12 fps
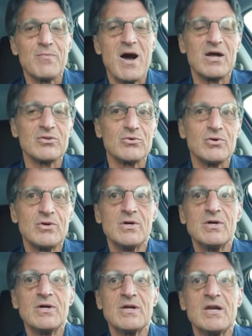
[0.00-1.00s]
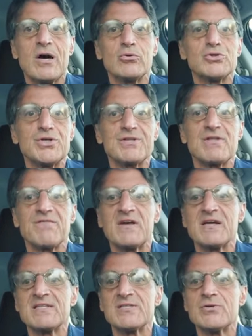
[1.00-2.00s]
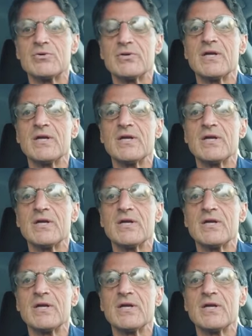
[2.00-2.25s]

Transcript: vi ricordate il consenso informato,